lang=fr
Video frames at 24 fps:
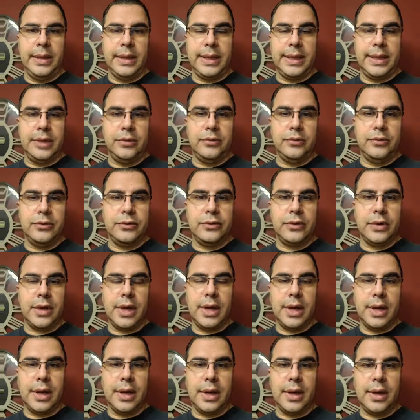qui nous
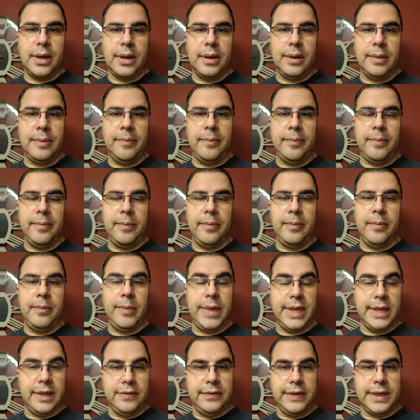sera
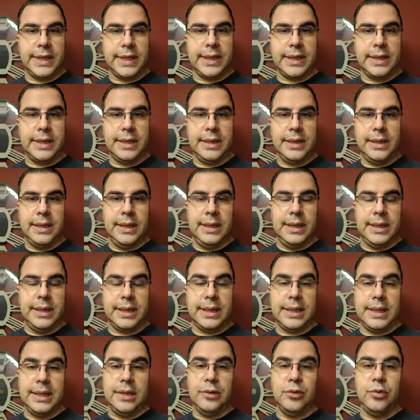bénéfique,
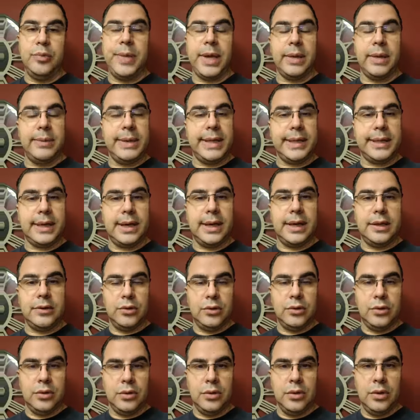qui nous permettra
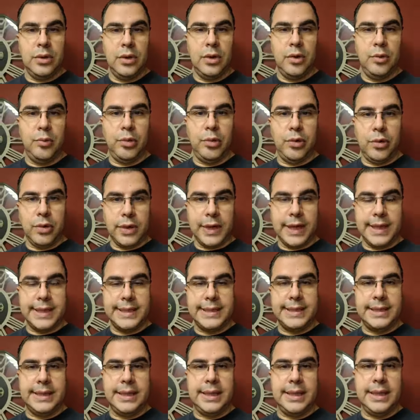de
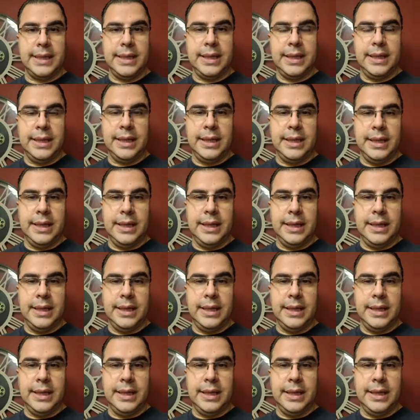progresser